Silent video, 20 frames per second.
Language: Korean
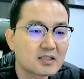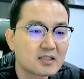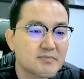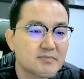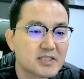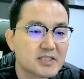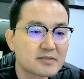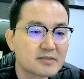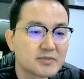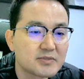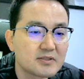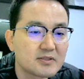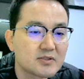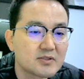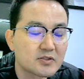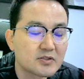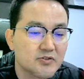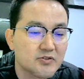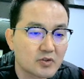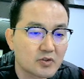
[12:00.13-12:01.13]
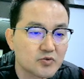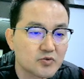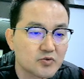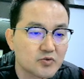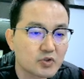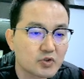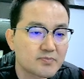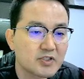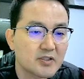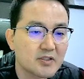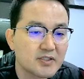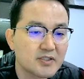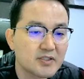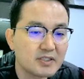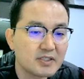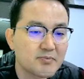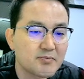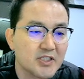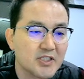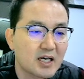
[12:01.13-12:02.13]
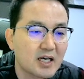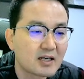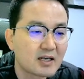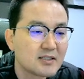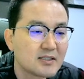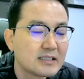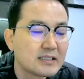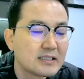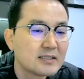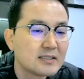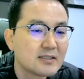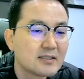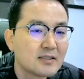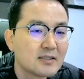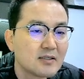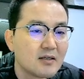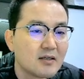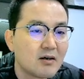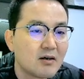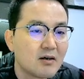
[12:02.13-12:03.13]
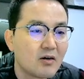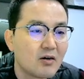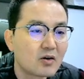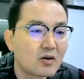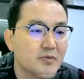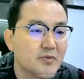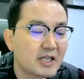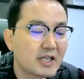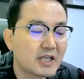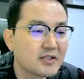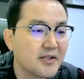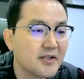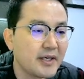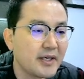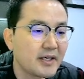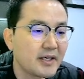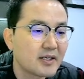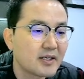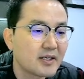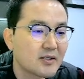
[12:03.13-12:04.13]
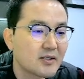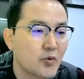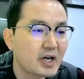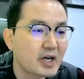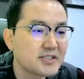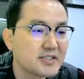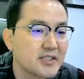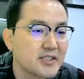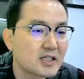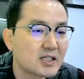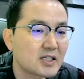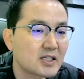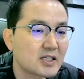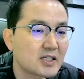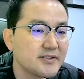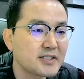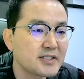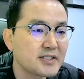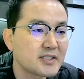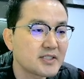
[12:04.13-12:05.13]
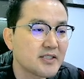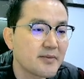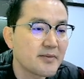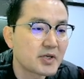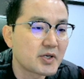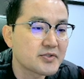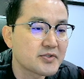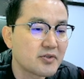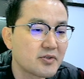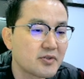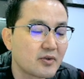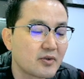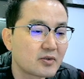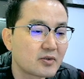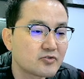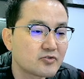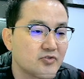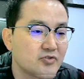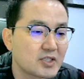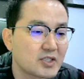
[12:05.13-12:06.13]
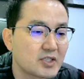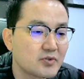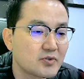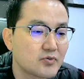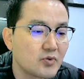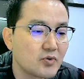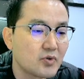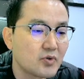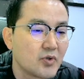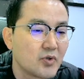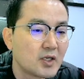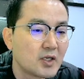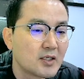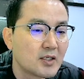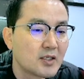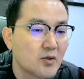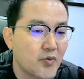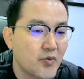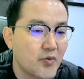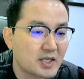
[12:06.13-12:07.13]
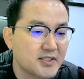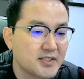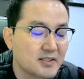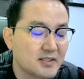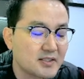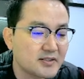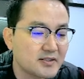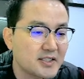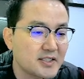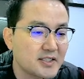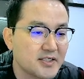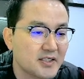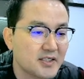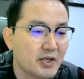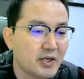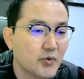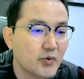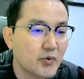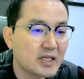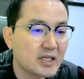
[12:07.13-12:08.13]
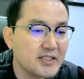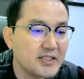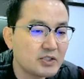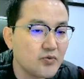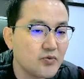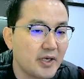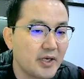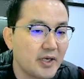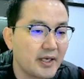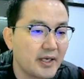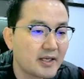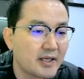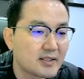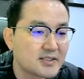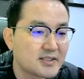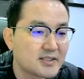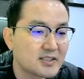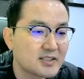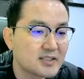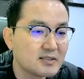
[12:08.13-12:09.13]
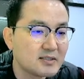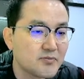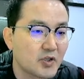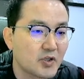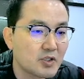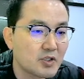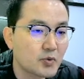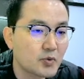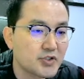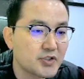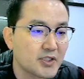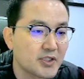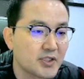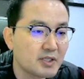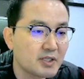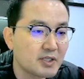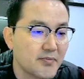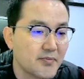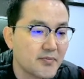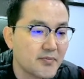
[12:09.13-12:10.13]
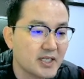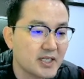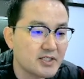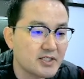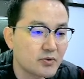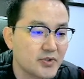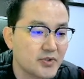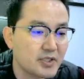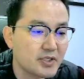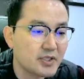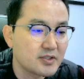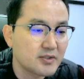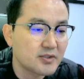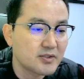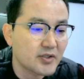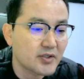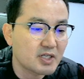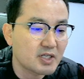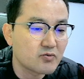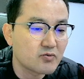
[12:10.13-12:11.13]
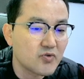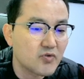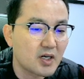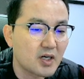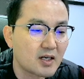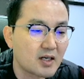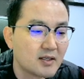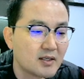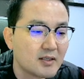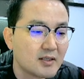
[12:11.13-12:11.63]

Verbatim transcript: 말씀을 저는 조심스럽게 드립니다. 어, 내년에 고양시가 특례시가 되면서 추가적으로 고양시가 특례시가 되고 난 이후에 지금 여기 보시게 되면 파란색으로 되어 있는 덕양구가